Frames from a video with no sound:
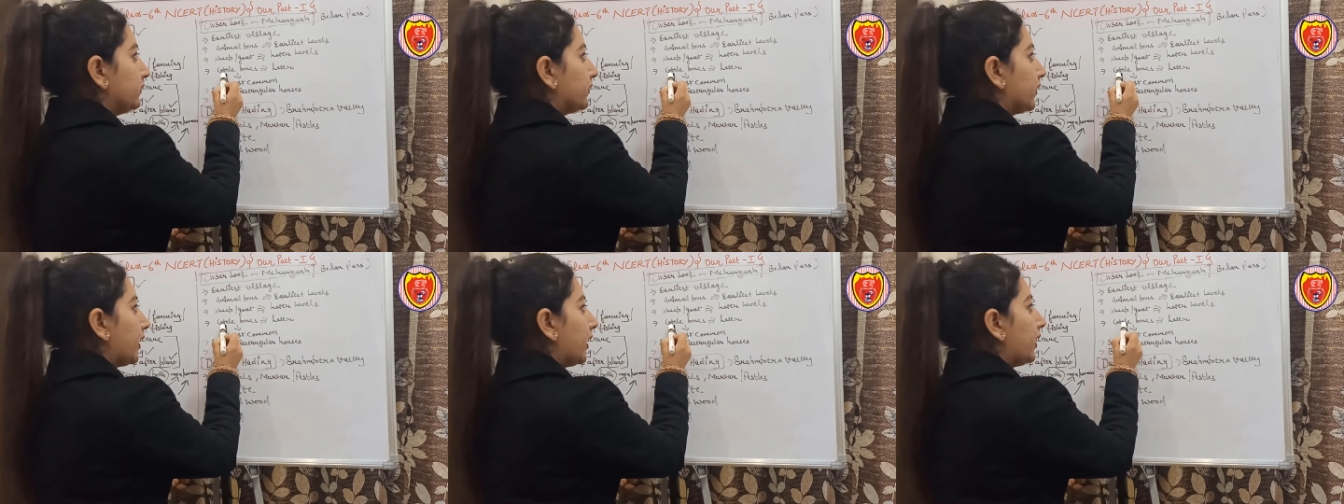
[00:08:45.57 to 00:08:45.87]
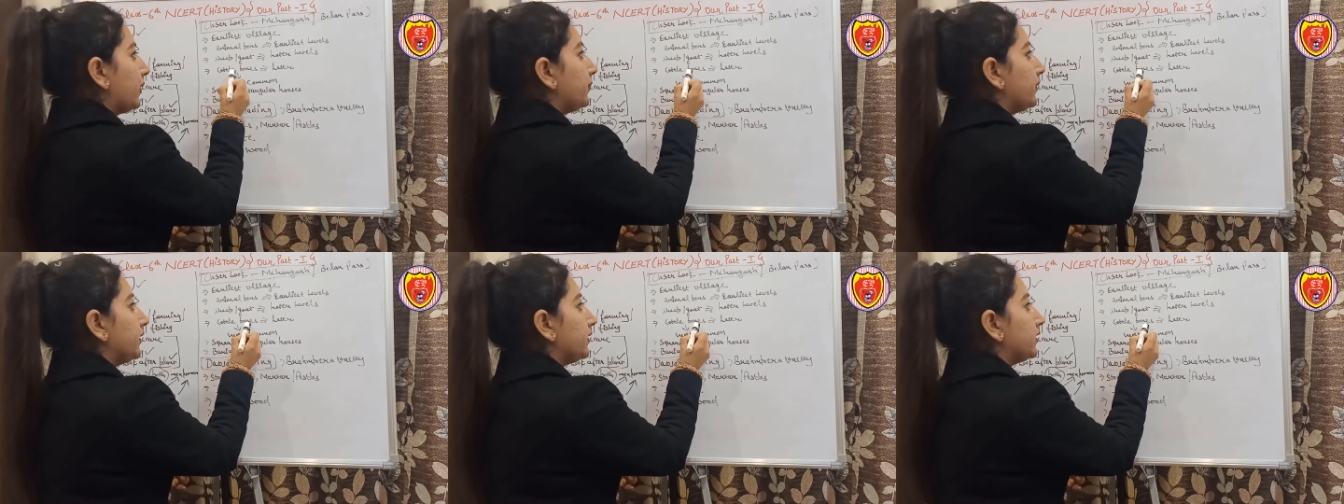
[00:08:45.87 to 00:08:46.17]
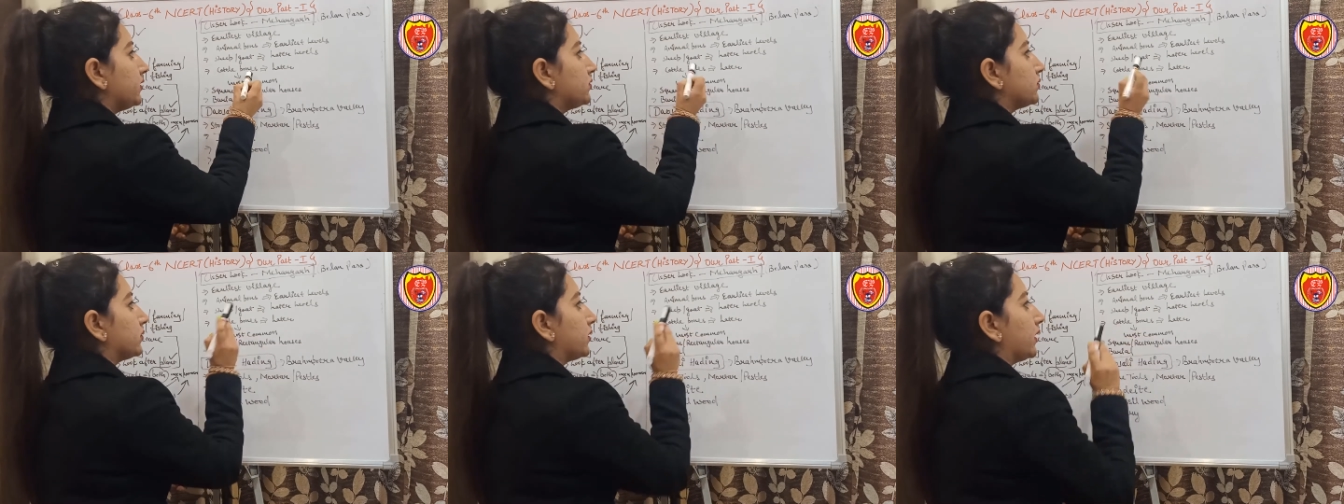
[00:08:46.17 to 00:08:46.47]
वहां पे
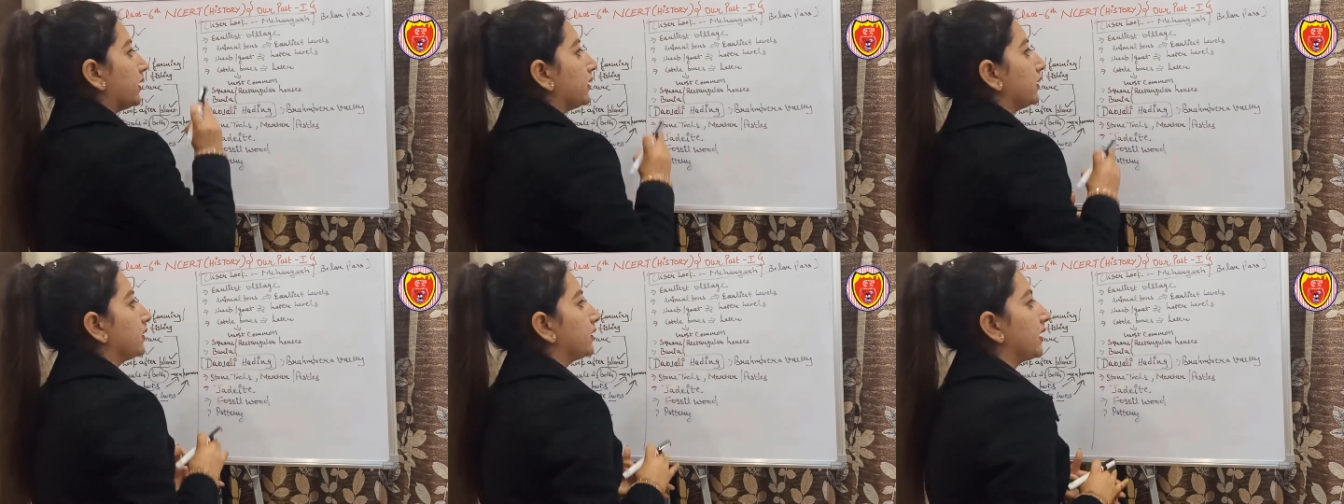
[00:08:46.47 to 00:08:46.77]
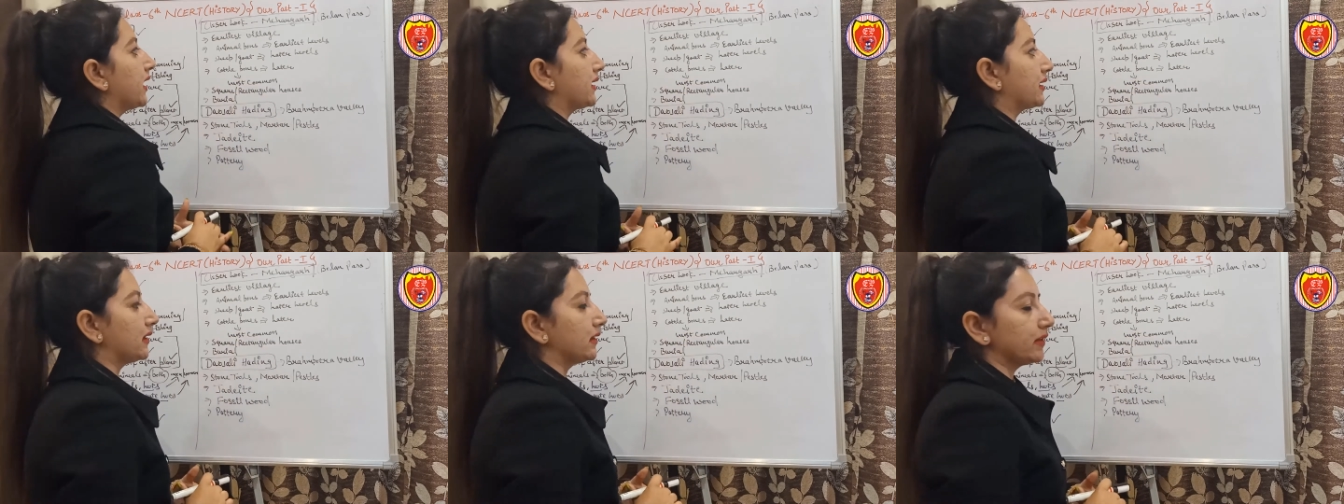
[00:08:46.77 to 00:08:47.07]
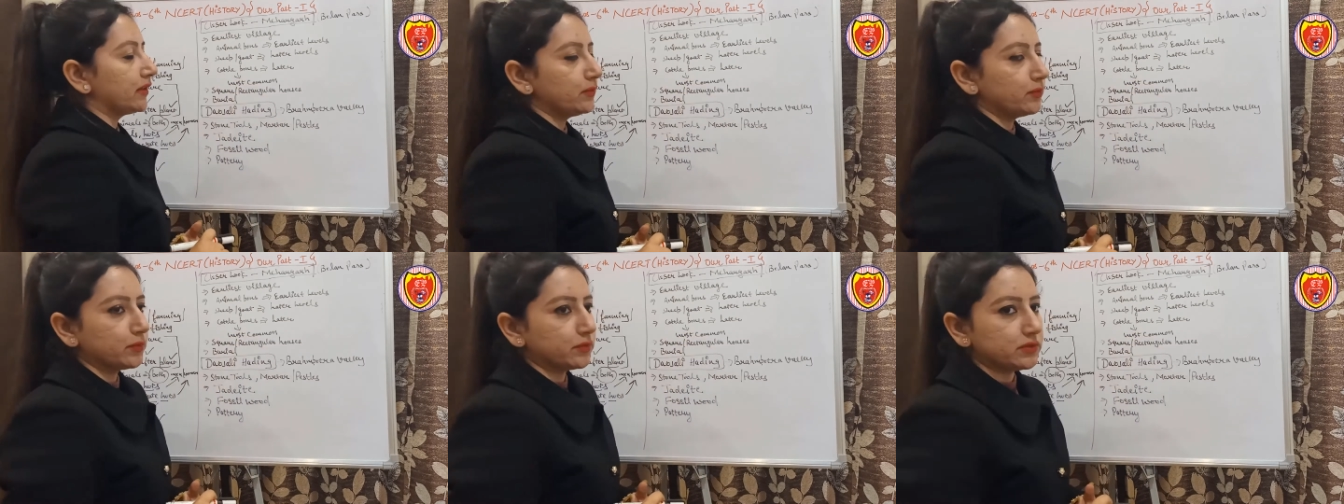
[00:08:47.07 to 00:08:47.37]
इन्हें जो है कैटल
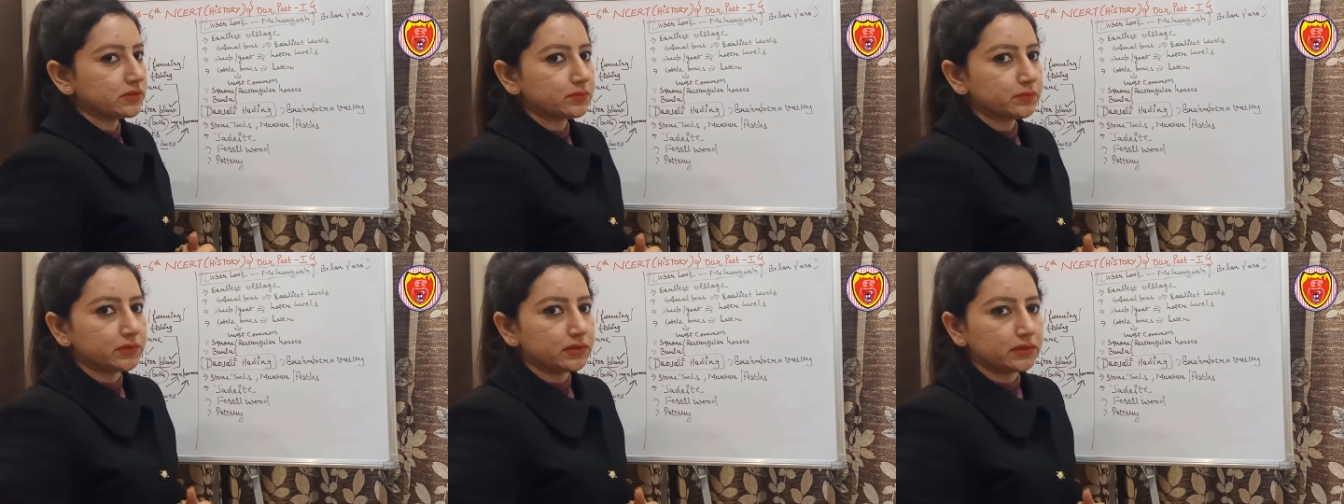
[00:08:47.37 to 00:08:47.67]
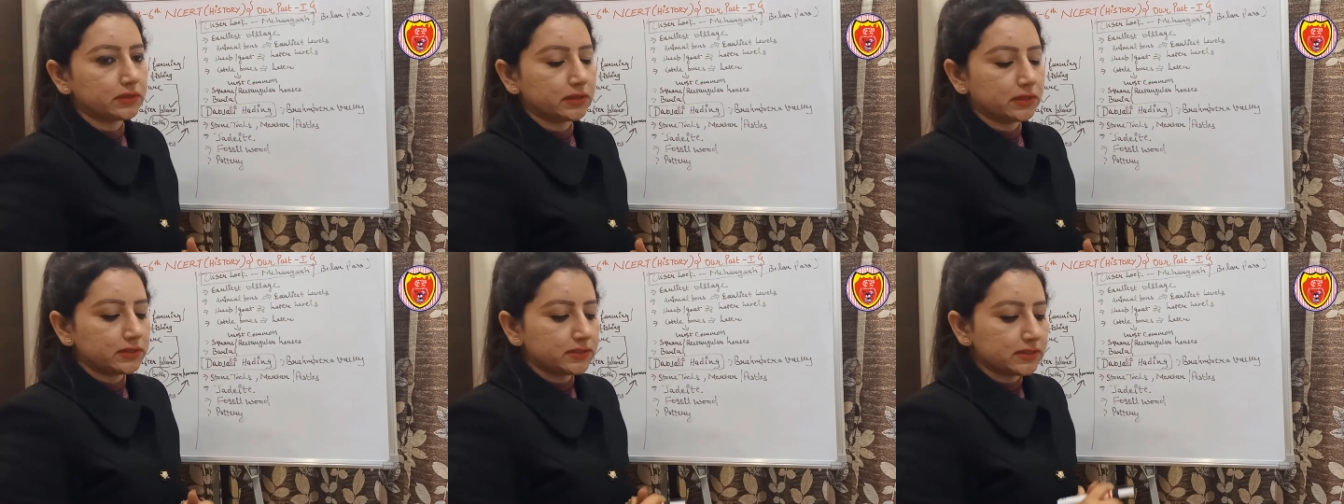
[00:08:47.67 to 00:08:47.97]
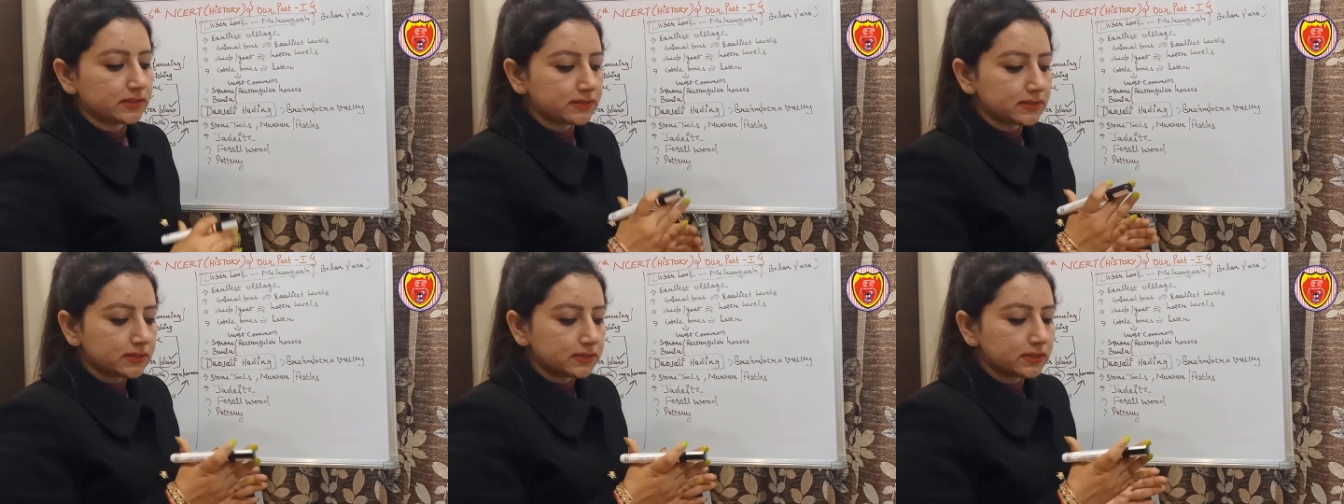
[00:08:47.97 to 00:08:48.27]
की बोन्स मिलती हैं
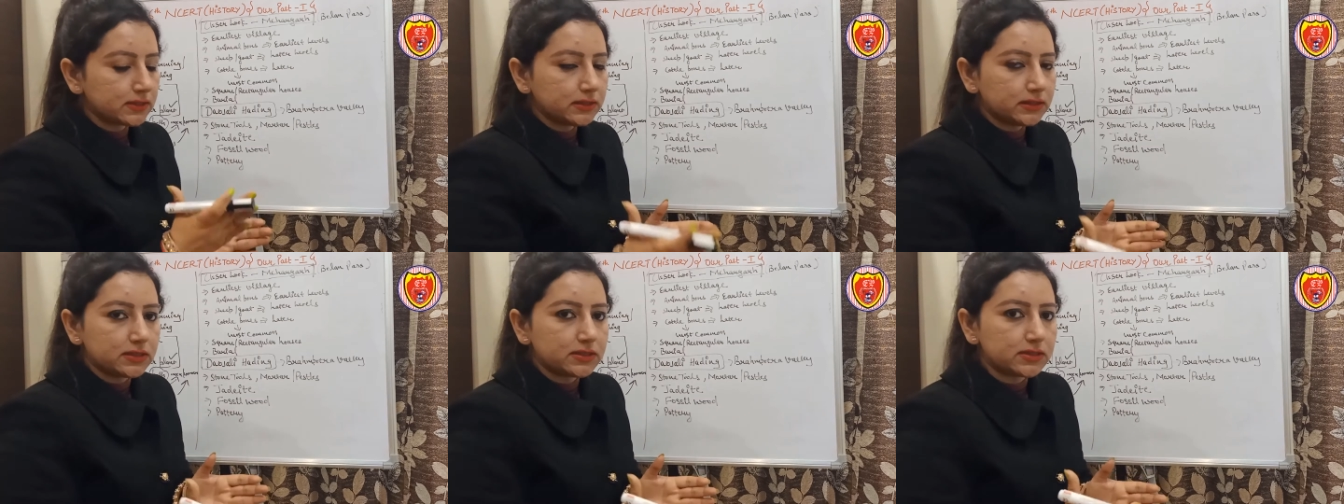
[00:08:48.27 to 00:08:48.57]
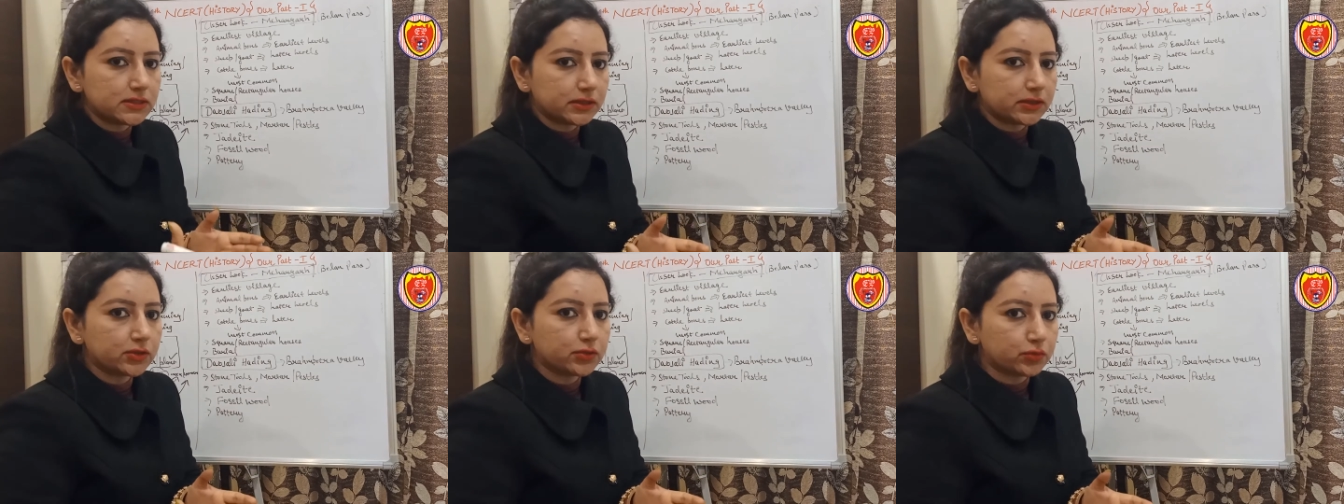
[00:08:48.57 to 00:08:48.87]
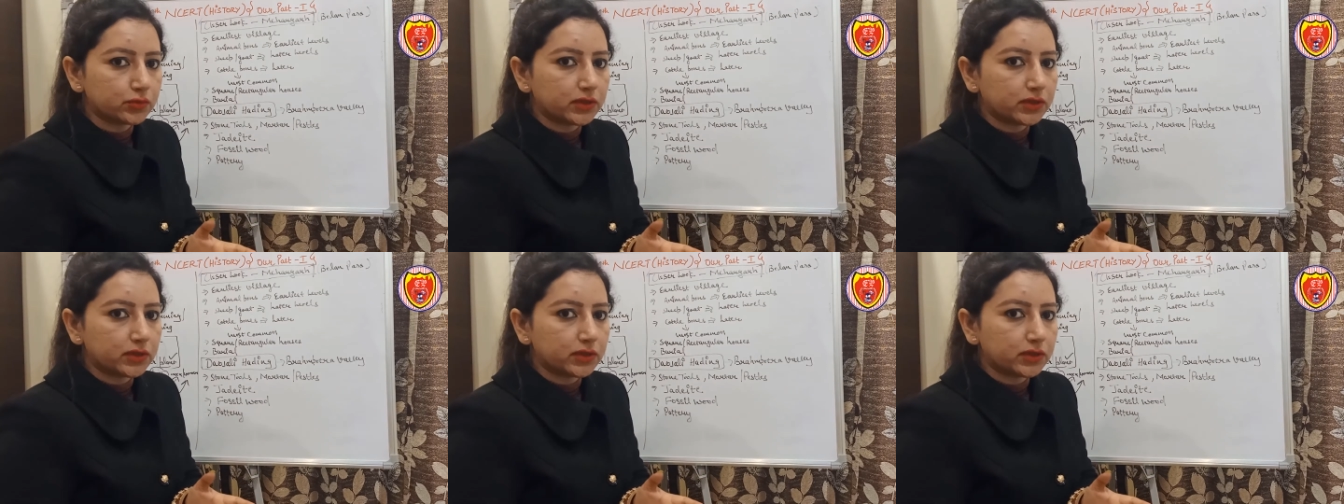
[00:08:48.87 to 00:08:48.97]
जैसे जैसे नीचे जाके